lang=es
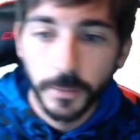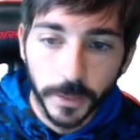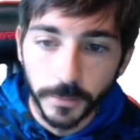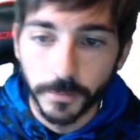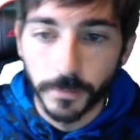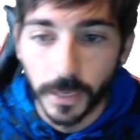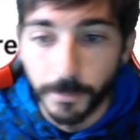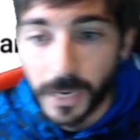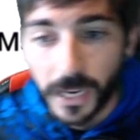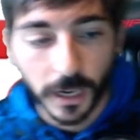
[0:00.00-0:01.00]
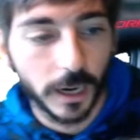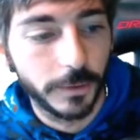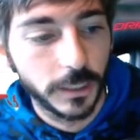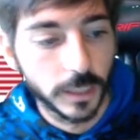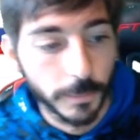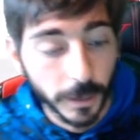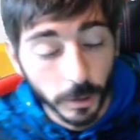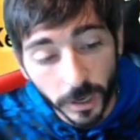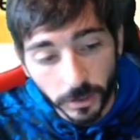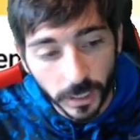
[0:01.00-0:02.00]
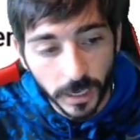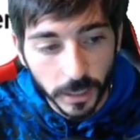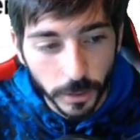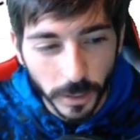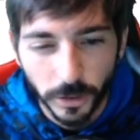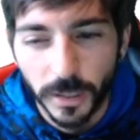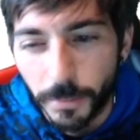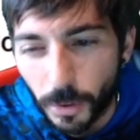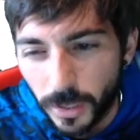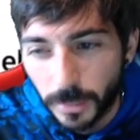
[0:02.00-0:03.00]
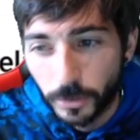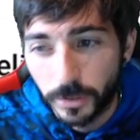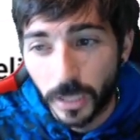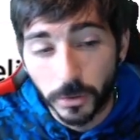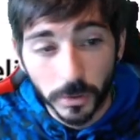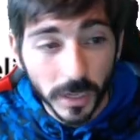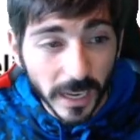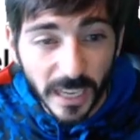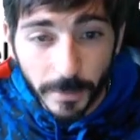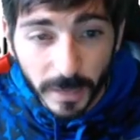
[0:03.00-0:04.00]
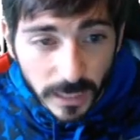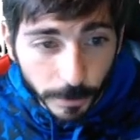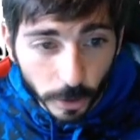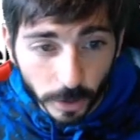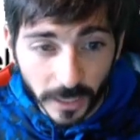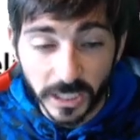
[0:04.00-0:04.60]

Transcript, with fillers: me, alegra la vista. Pero bueno, delantero centro tampoco necesitamos tanto. Iría más a porque